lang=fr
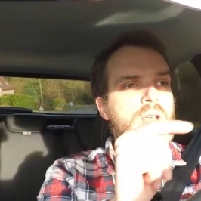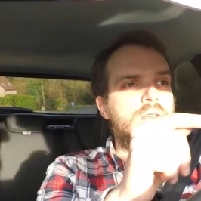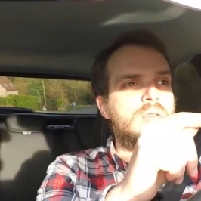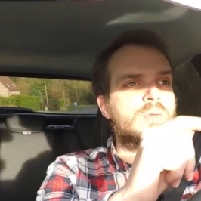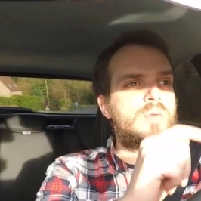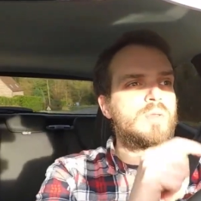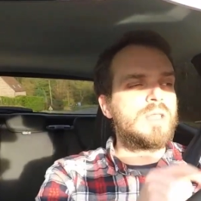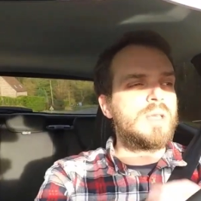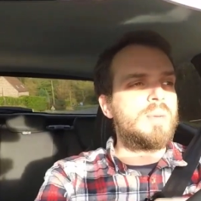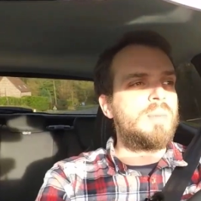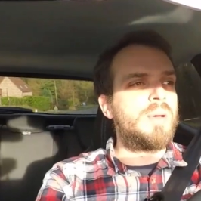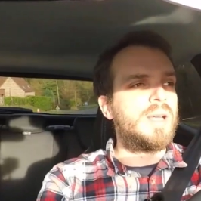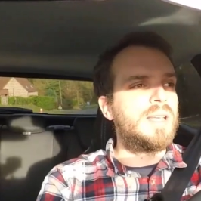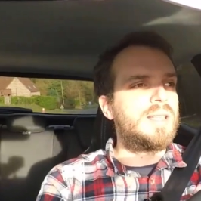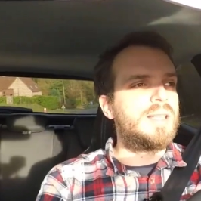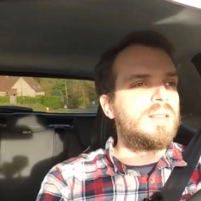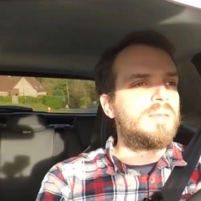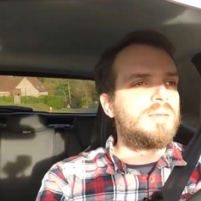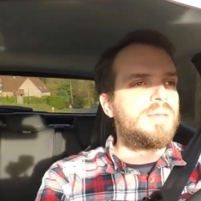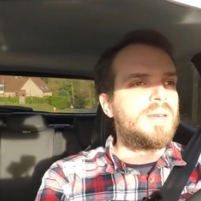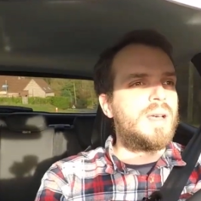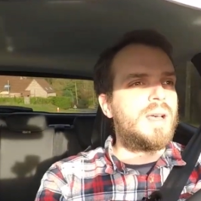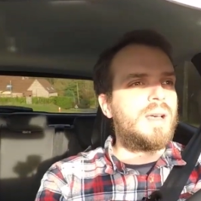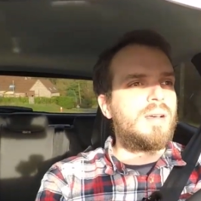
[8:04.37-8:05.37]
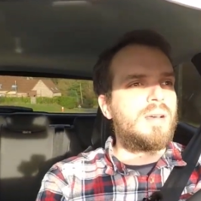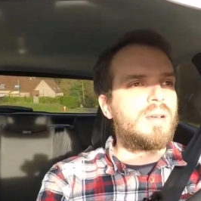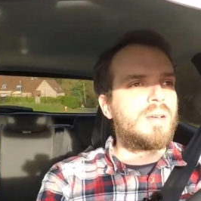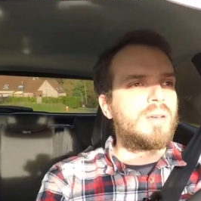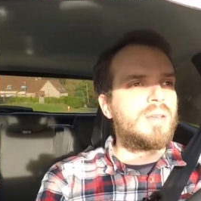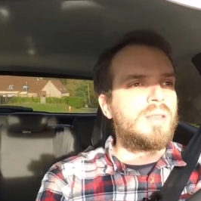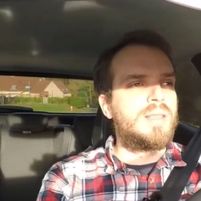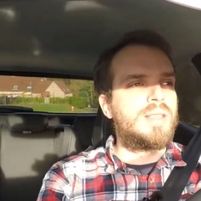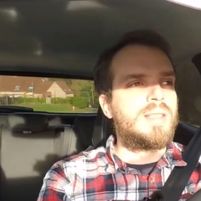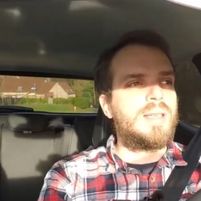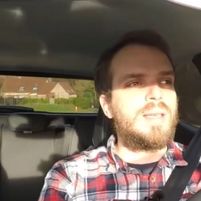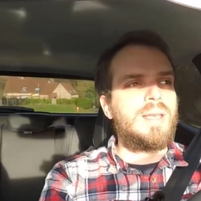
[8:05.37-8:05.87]
Je vous ai parlé des phares
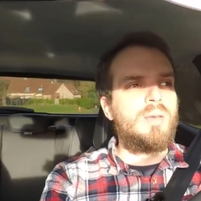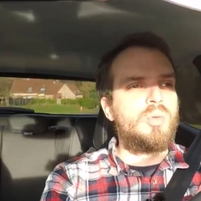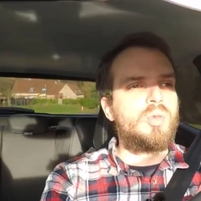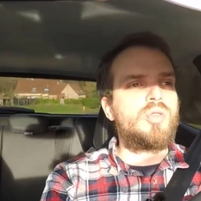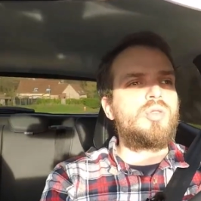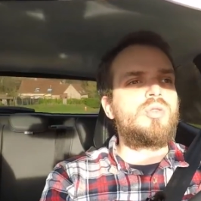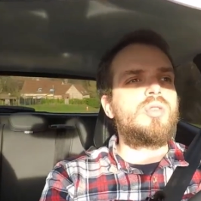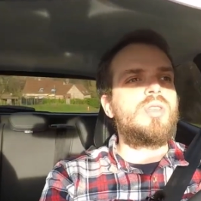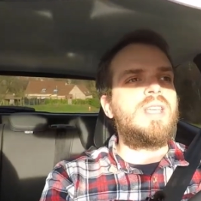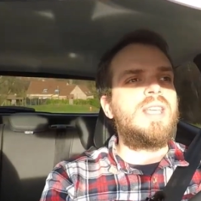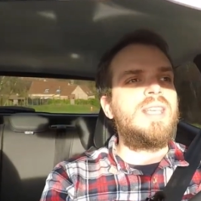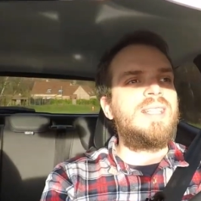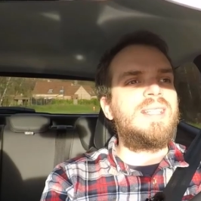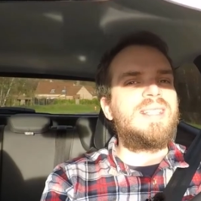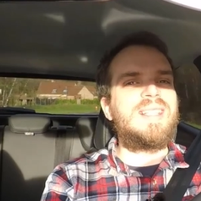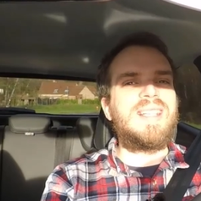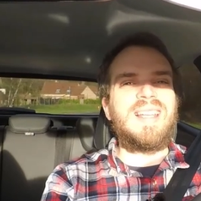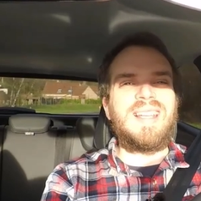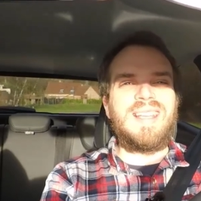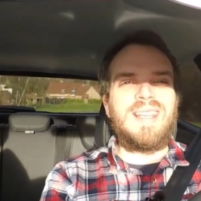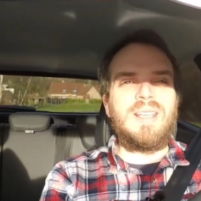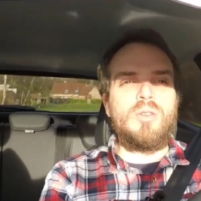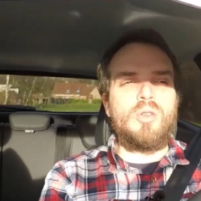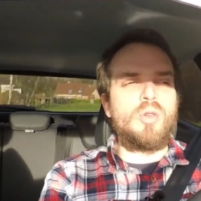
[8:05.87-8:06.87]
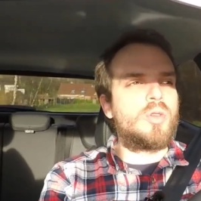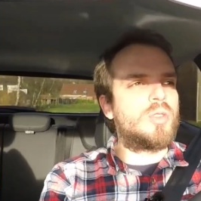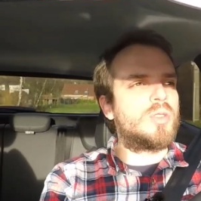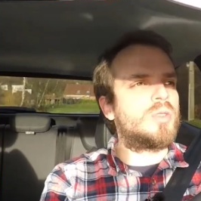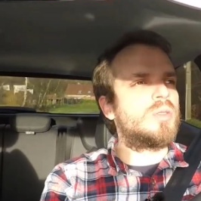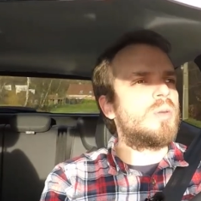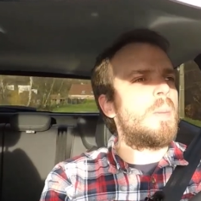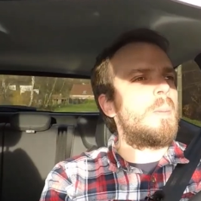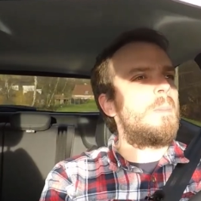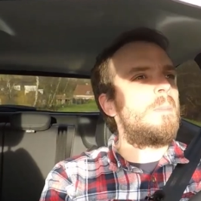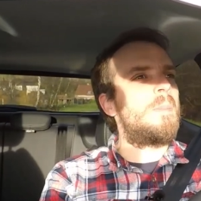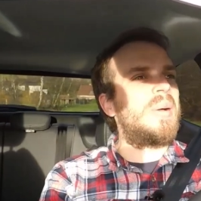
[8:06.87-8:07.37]
euh, Intellilux,
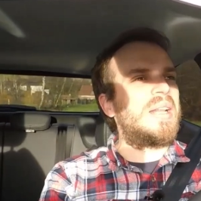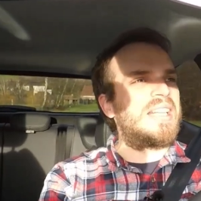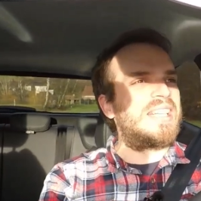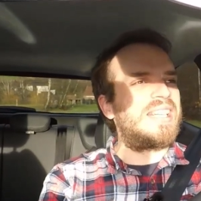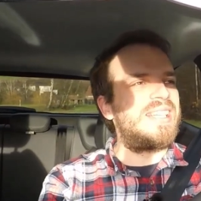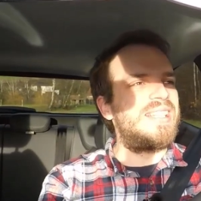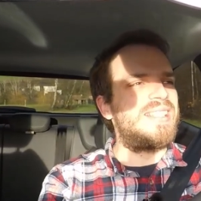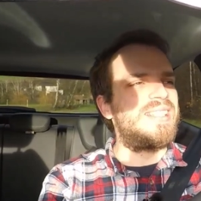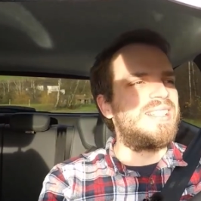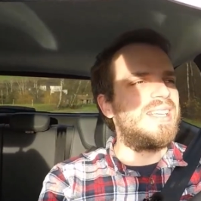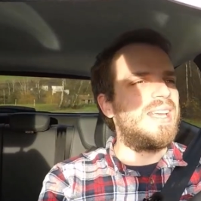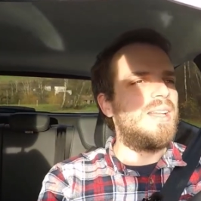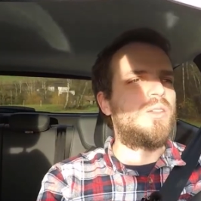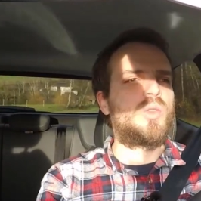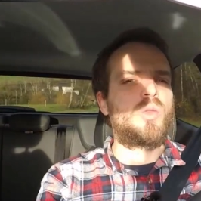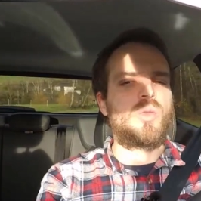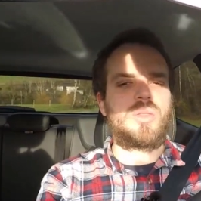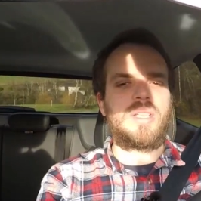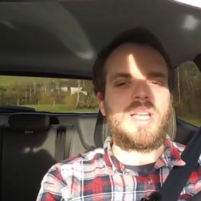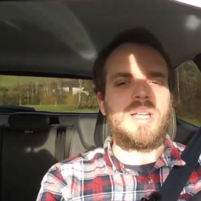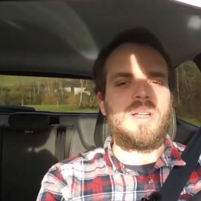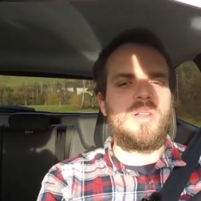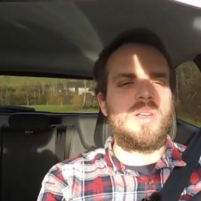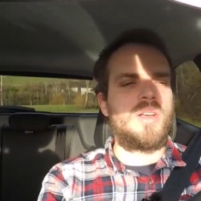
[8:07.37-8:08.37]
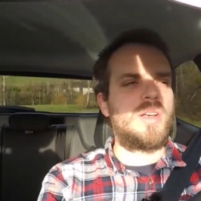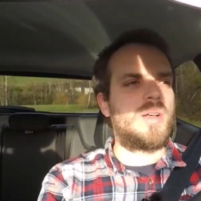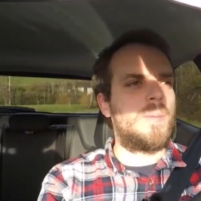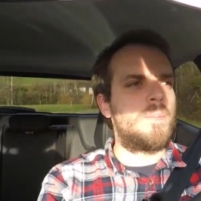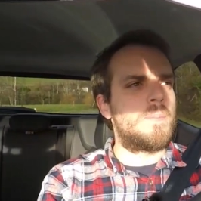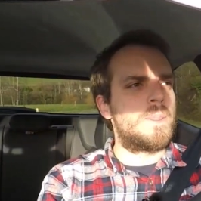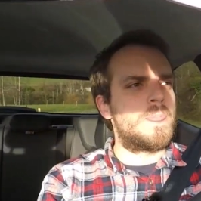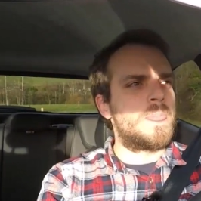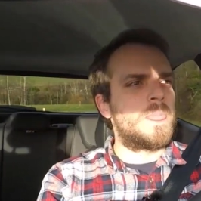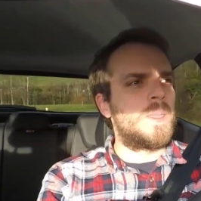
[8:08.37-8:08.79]
matriciels tout à l'heure,